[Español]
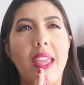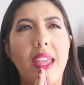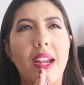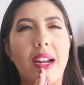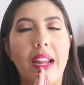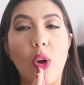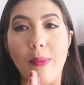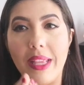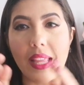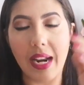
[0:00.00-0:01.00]
eh,
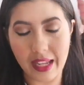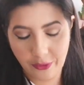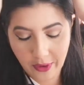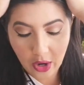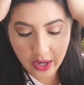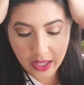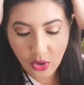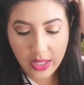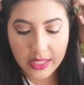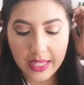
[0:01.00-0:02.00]
recomendar, que fue lo que
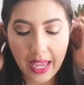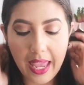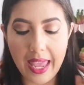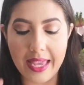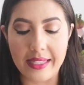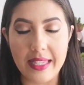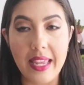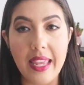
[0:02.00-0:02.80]
yo hice, es